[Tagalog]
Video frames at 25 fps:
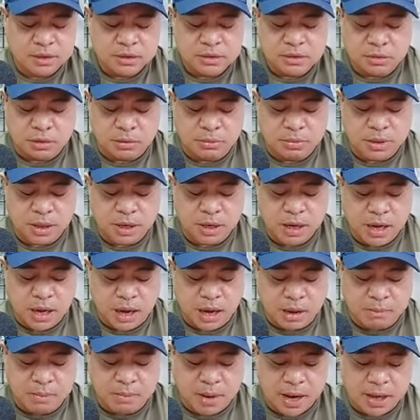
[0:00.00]
Sobrang
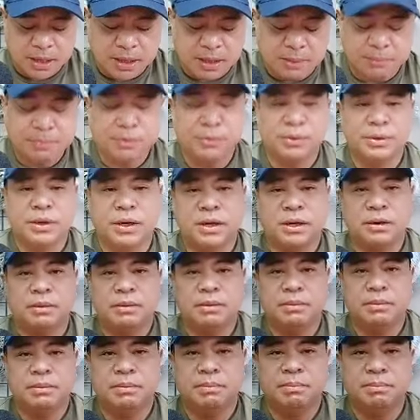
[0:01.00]
haba na po
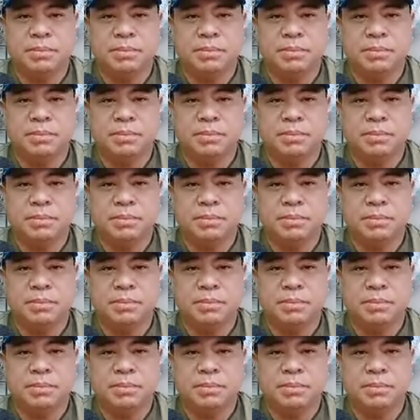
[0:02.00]
ng